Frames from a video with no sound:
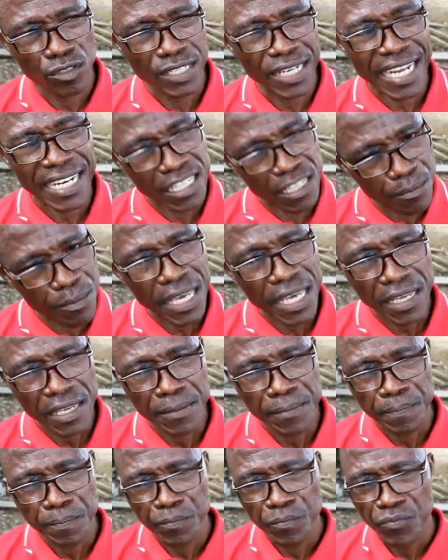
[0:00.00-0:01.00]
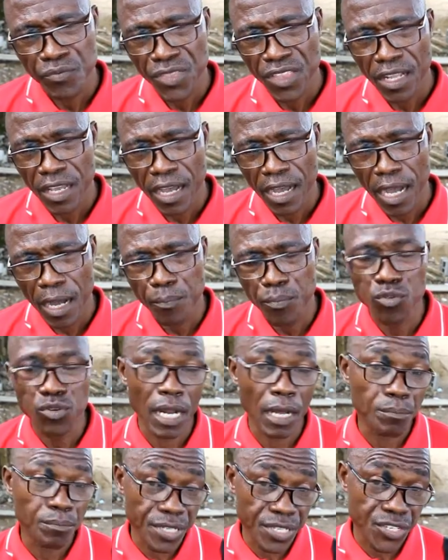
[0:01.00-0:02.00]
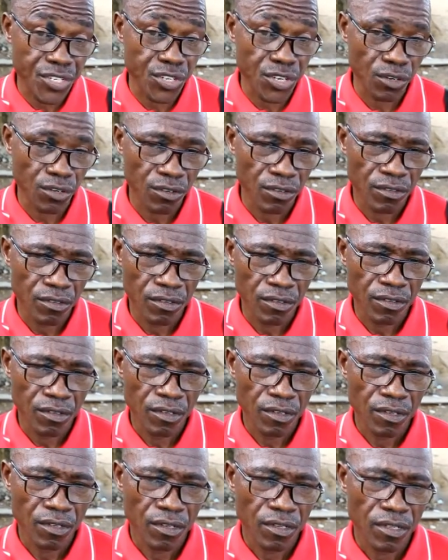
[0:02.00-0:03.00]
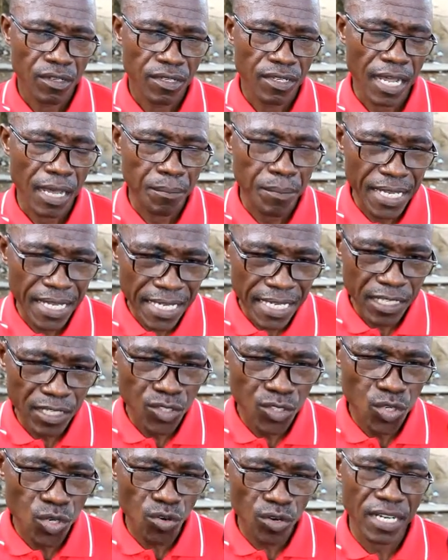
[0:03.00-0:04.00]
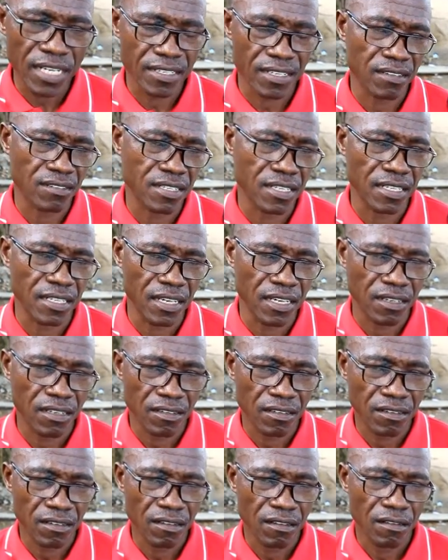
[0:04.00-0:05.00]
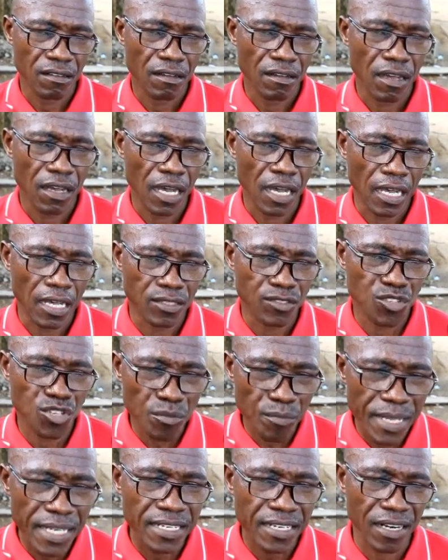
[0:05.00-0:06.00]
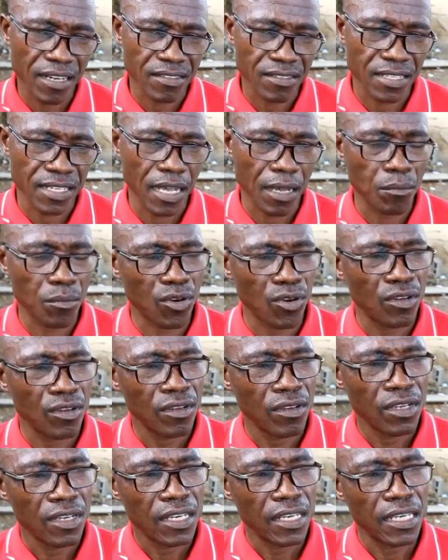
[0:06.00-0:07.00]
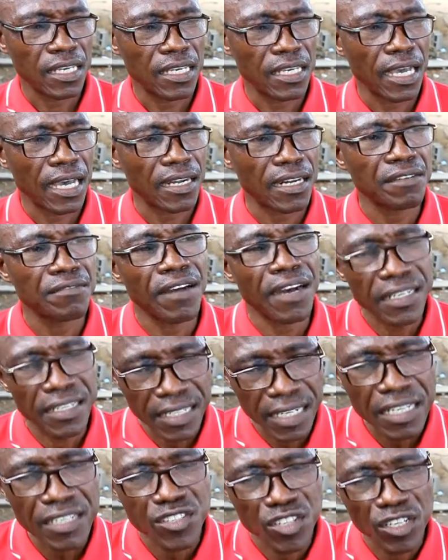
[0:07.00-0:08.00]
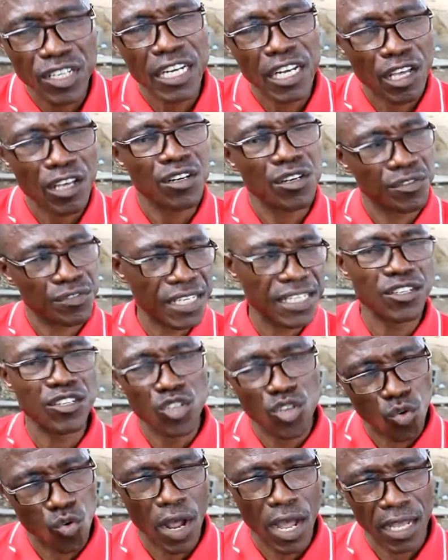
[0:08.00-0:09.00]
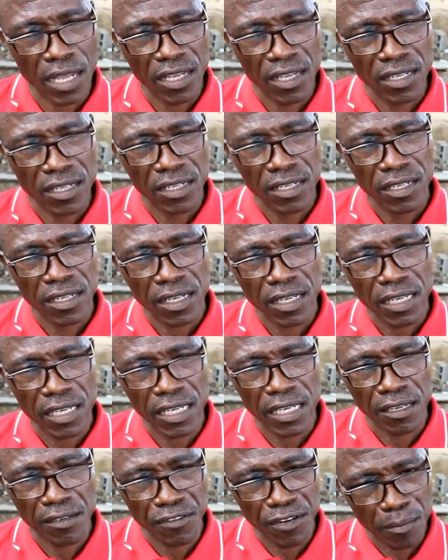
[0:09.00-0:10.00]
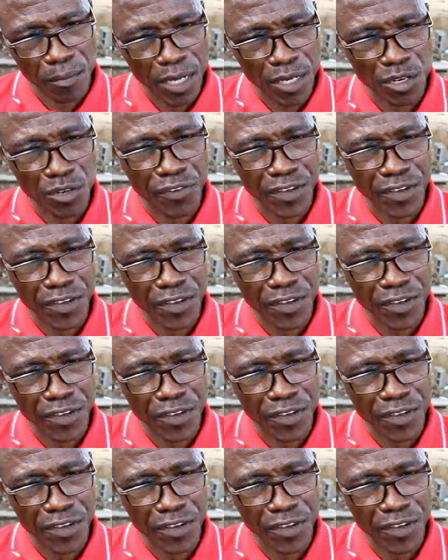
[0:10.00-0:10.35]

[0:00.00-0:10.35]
d'animer, a pour ambition d'amener tous les enseignants à se mettre ensemble et à revendiquer ce qui leur revient de droit, et vraiment de